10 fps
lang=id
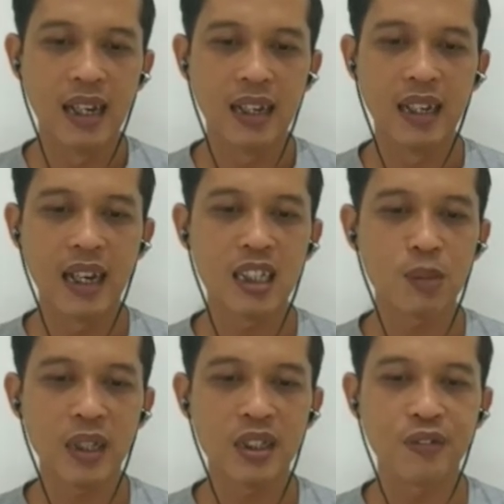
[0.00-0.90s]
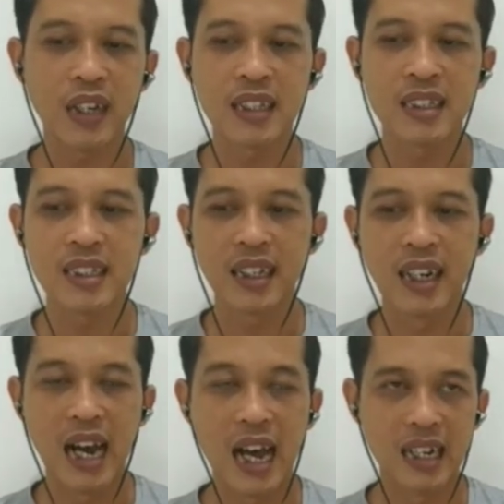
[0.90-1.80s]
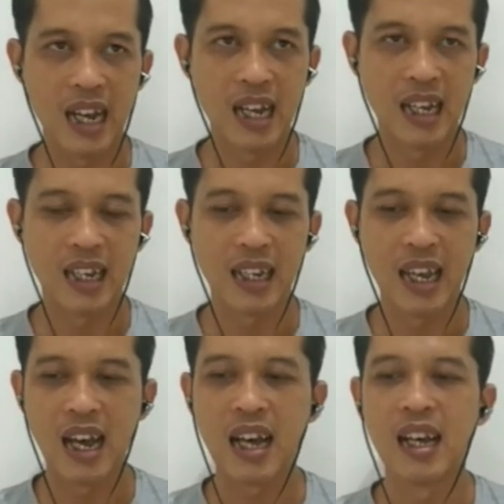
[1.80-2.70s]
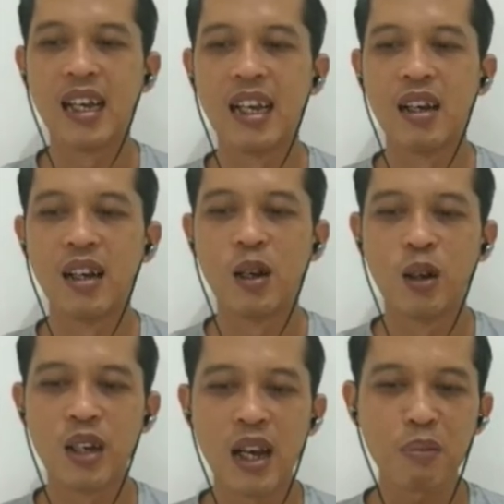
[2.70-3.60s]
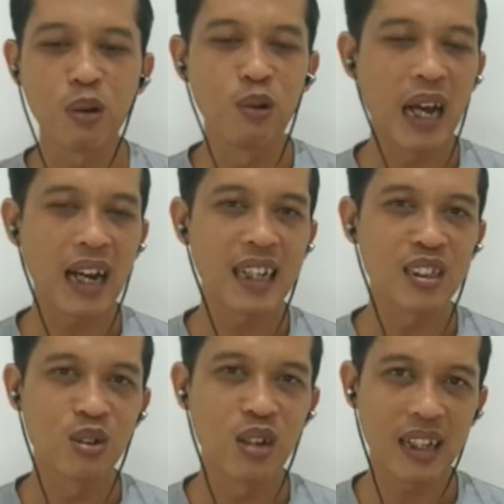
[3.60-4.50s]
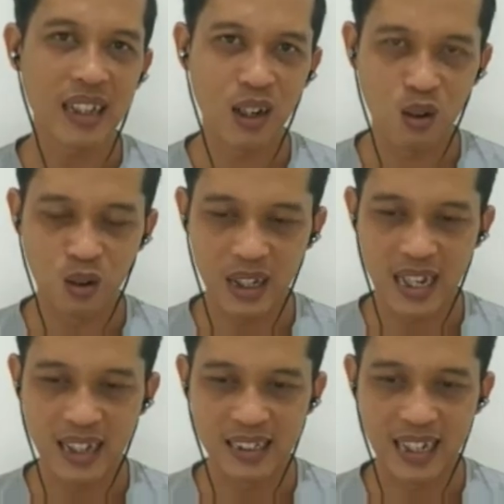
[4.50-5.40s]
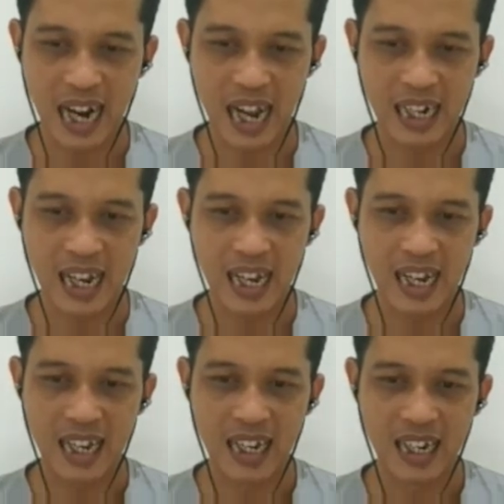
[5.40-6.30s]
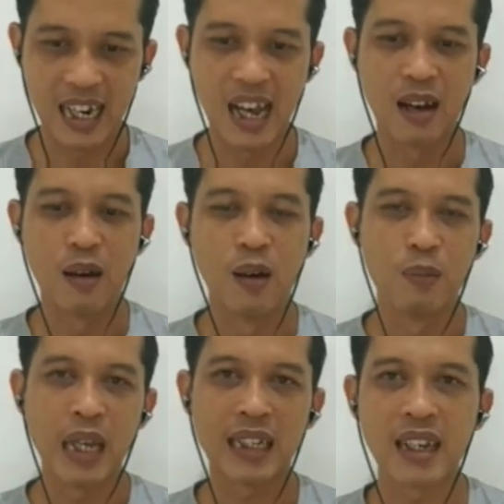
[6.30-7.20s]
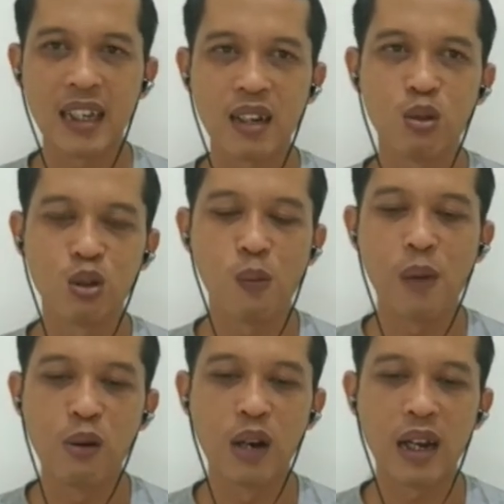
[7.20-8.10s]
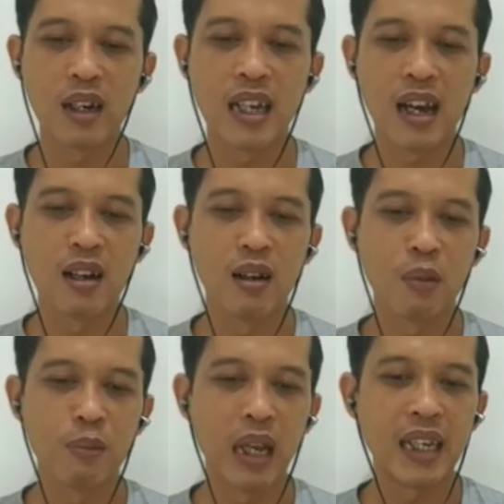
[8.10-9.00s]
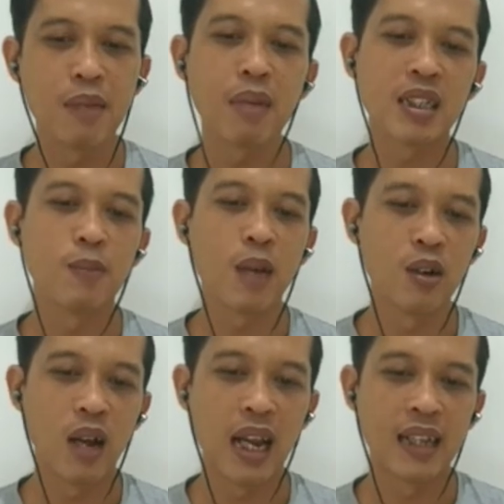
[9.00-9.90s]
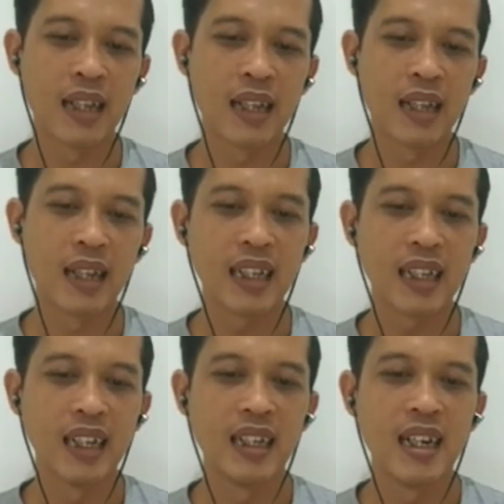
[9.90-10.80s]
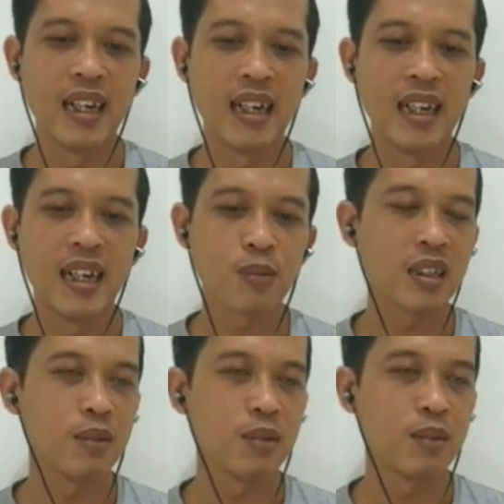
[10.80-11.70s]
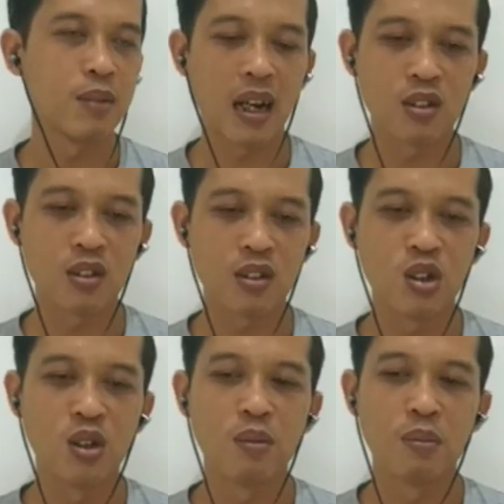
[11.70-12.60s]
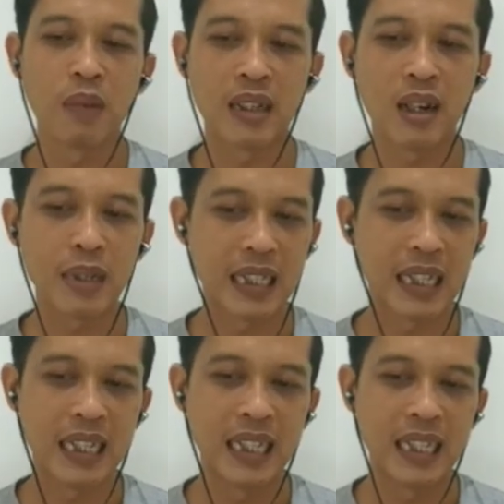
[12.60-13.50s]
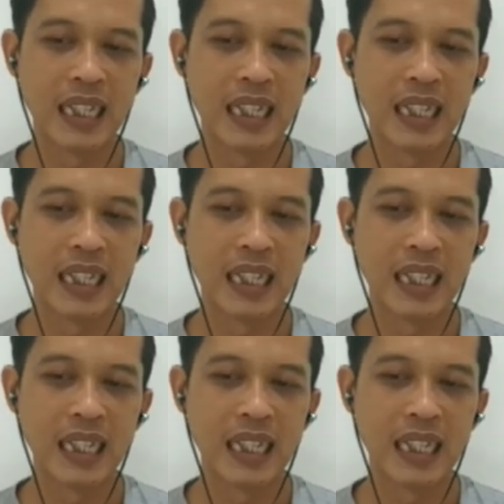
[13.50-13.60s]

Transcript: dengan spesifikasi sederhana ya dan menggunakan juga teknologi yang sederhana. Nah, biasanya untuk bangunan yang memiliki maksimal dua lantai dan luas maksimal 500 meter persegi.